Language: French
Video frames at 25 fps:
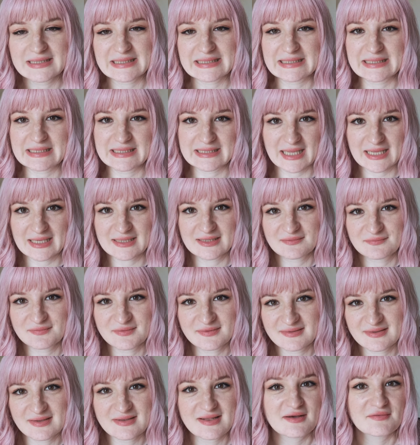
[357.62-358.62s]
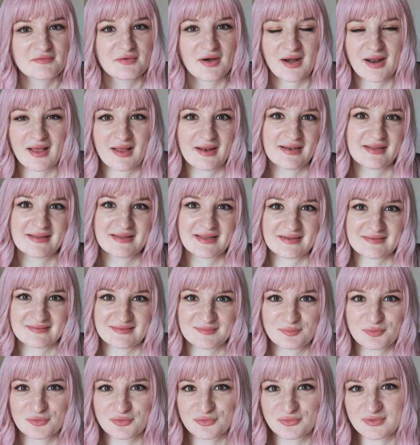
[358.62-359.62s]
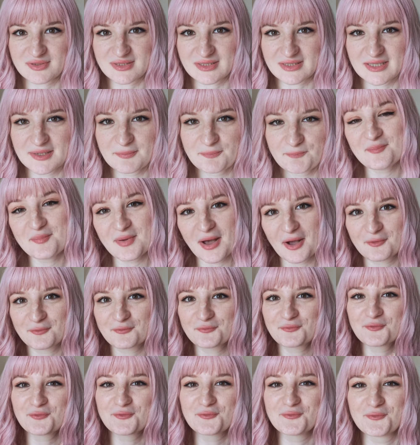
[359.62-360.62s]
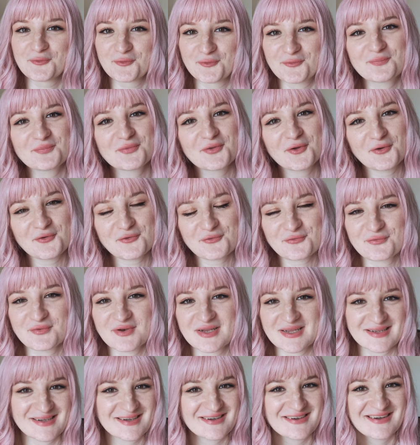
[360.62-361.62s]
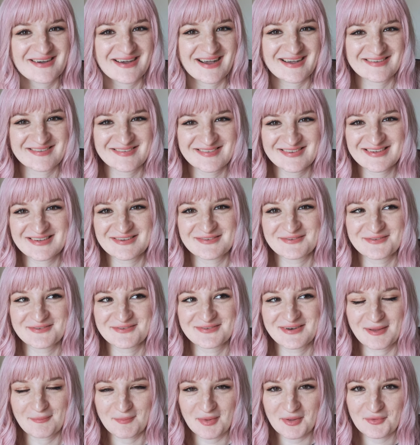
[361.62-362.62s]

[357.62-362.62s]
c'était très difficile d'avoir l'énergie pour cuisiner. Mais par contre, trop drôle. Quand je voulais euh, acheter de la